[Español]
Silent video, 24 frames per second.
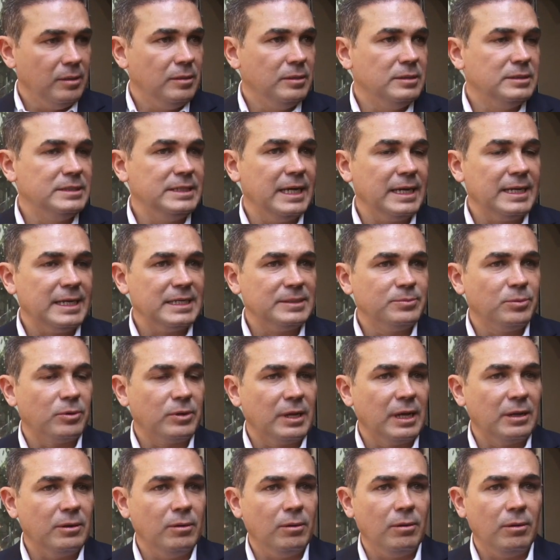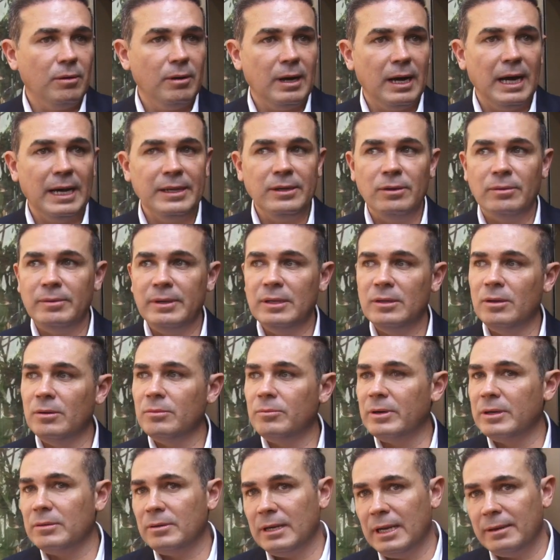secas porque no ha llovido,
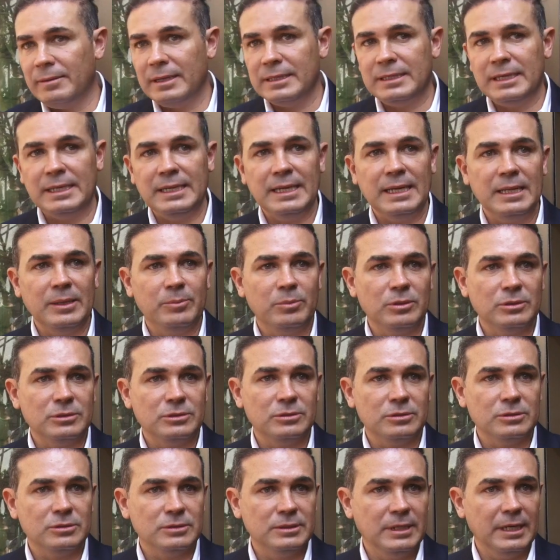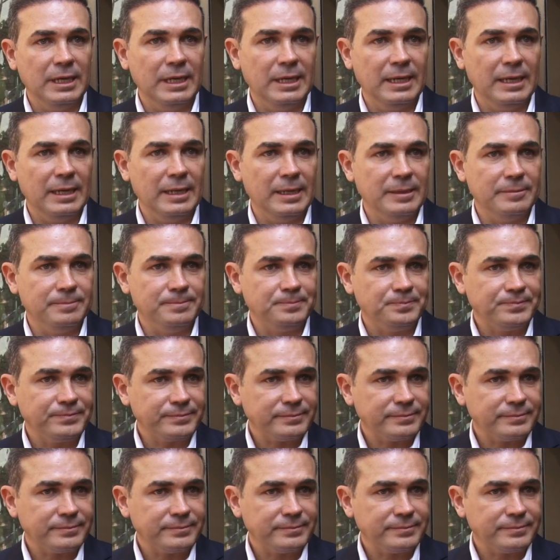bueno, la batería de pozos de